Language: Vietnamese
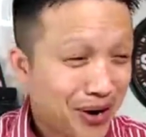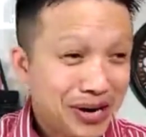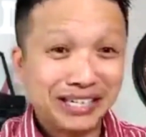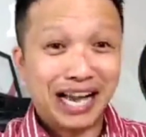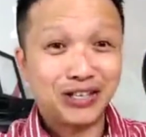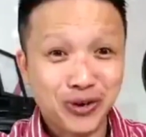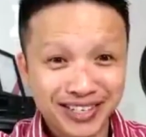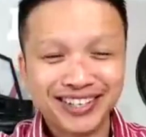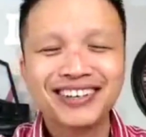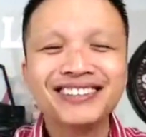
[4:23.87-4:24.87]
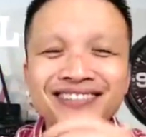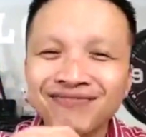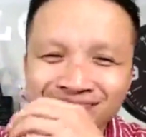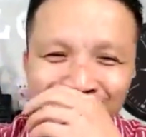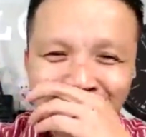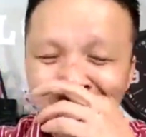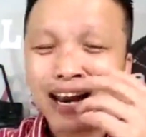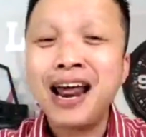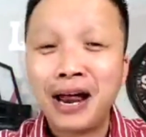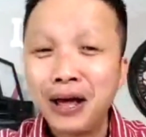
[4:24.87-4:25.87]
bởi nào nói đi xả stress
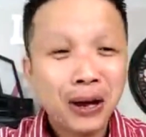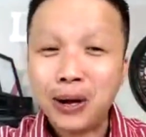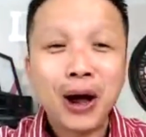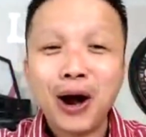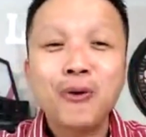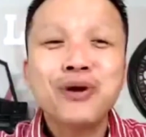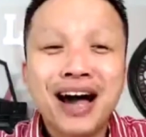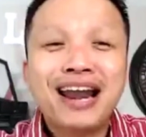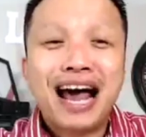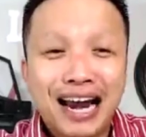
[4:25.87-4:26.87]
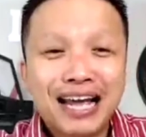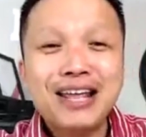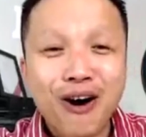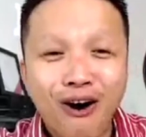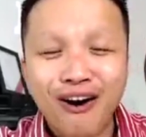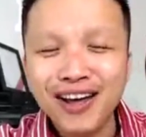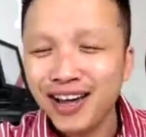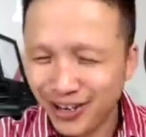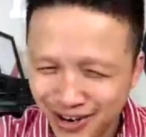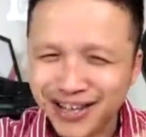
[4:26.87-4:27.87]
Chứ là nó không nên là lý
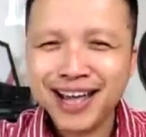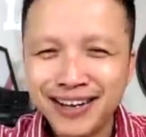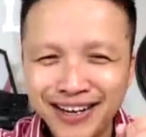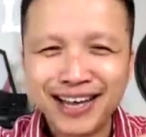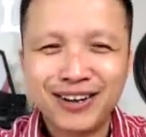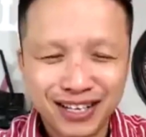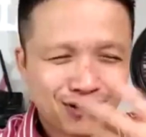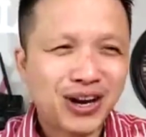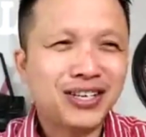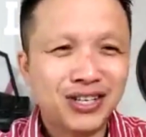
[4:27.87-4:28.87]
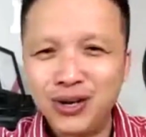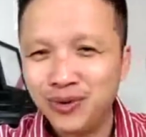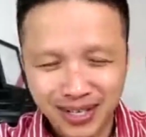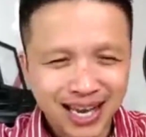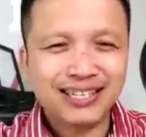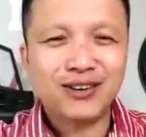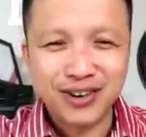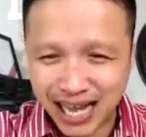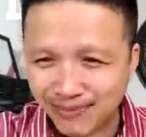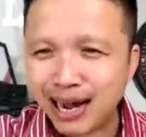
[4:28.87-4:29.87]
do đương nhiên khi cái stress nhiều người
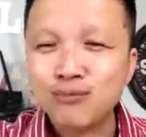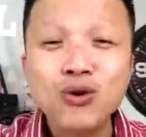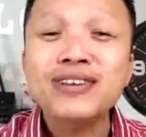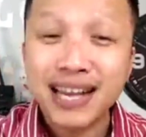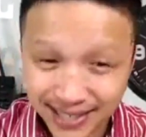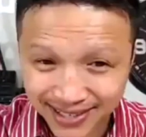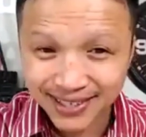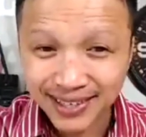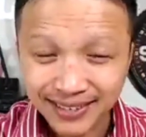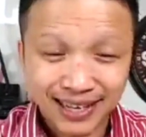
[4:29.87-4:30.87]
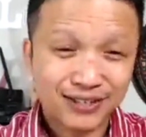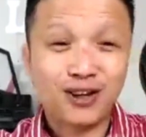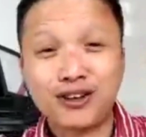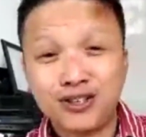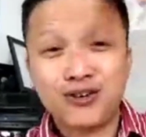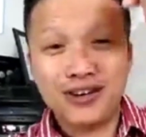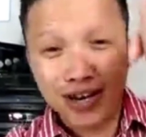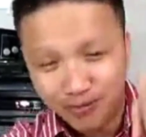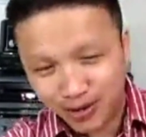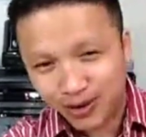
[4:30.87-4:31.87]
ta sẽ có giảm ham muốn yes
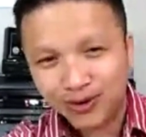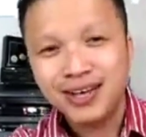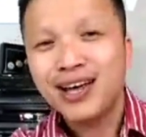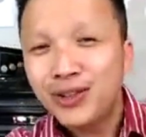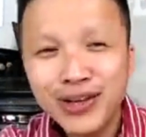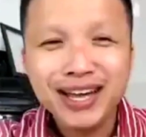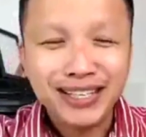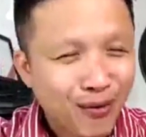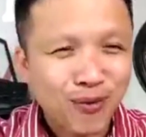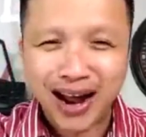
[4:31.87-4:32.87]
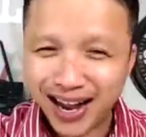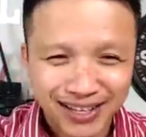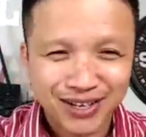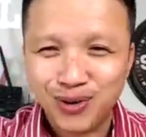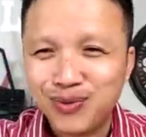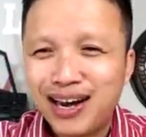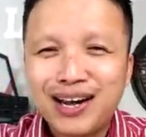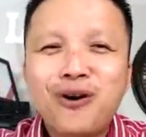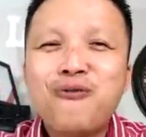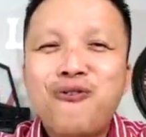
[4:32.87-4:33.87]
testosterone người đâu bị tụt tuy nhiên trong quan hệ tình
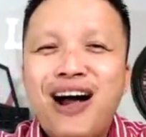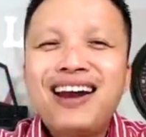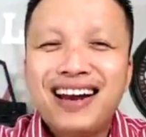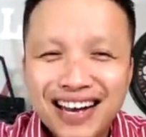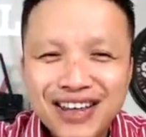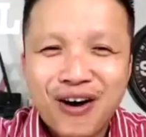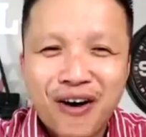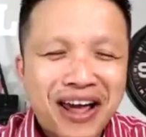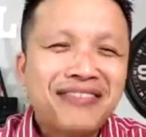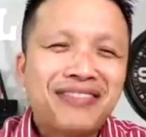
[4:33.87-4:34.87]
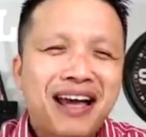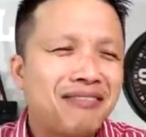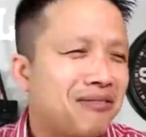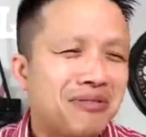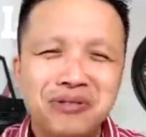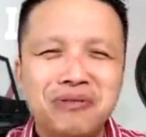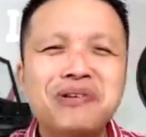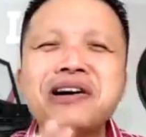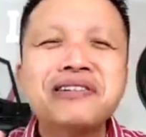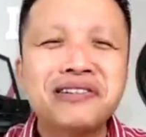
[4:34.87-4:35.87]
dục nó lại không phải là lý do để anh ta
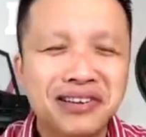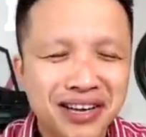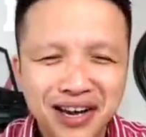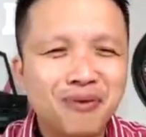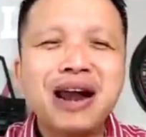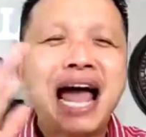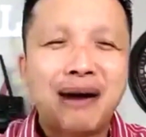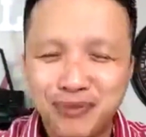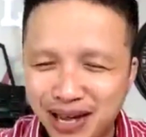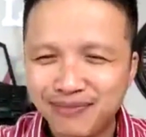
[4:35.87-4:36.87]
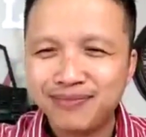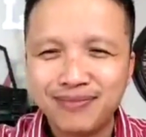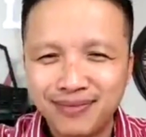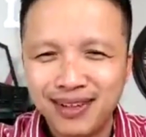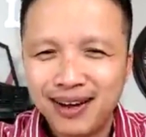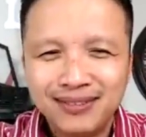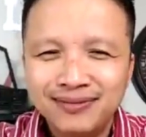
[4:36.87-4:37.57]
thôi không ứng không làm cho em